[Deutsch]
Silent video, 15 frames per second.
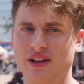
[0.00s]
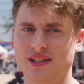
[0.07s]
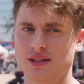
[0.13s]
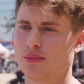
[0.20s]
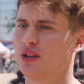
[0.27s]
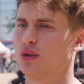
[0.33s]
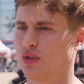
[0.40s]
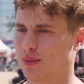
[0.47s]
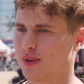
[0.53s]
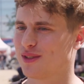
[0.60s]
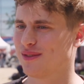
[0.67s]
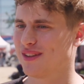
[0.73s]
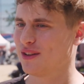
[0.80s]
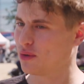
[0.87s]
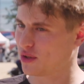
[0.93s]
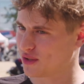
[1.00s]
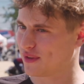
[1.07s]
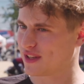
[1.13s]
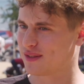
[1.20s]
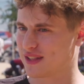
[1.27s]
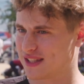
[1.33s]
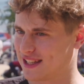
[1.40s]
war es immer, YouTuber zu werden oder
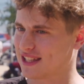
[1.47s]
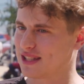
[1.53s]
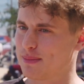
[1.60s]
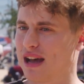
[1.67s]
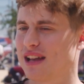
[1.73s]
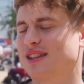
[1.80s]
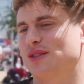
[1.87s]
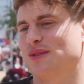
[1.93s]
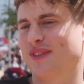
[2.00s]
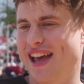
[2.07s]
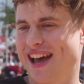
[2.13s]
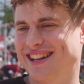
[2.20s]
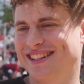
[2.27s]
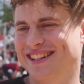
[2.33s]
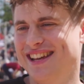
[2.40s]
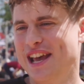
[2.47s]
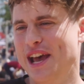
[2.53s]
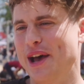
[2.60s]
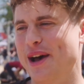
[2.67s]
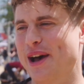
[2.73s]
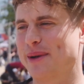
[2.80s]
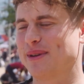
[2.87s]
sowas, was ich jetzt mache, zu werden.
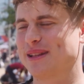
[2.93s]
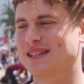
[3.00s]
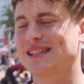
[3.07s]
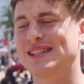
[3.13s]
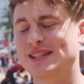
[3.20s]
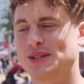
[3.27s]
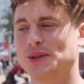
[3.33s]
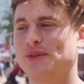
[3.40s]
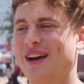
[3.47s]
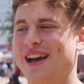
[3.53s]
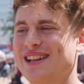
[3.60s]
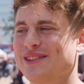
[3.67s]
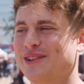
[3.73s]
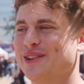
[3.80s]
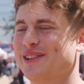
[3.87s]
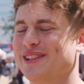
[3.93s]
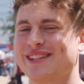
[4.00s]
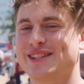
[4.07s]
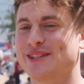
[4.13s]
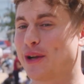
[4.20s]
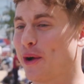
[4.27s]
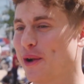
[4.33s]
Ähm, jetzt ist es soweit und es
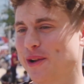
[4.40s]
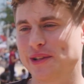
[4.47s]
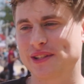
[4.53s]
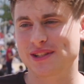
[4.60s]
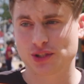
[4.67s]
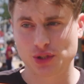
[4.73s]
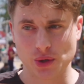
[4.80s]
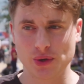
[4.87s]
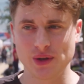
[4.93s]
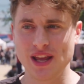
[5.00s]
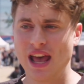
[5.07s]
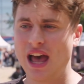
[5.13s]
ist toll und es ist schön,